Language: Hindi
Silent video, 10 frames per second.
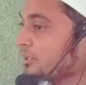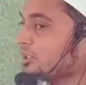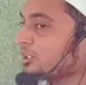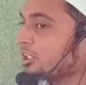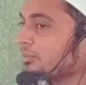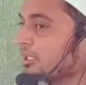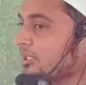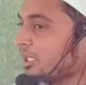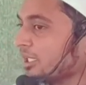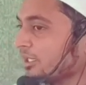तीसरी
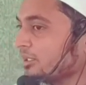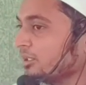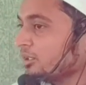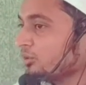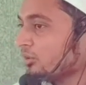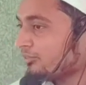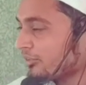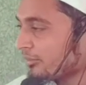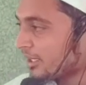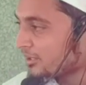बात क्या है इन्होंने
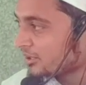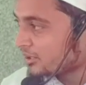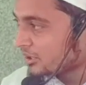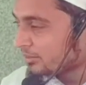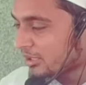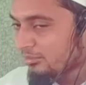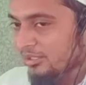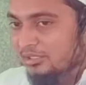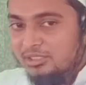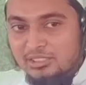फरमाया तीसरी बात
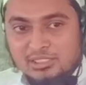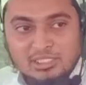मेरे अंदर